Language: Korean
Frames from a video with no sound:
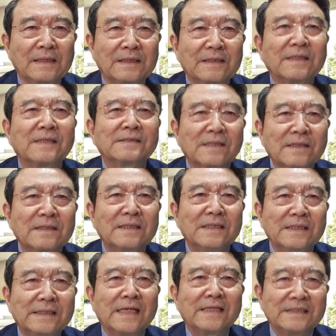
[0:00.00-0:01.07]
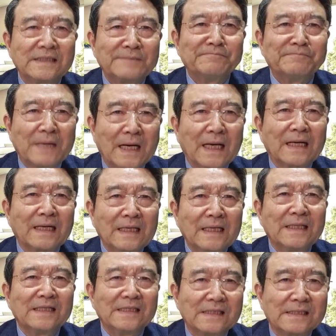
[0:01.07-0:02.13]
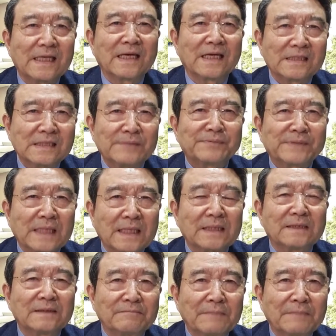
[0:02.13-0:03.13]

그래서 이생진망, 이생의 집사기는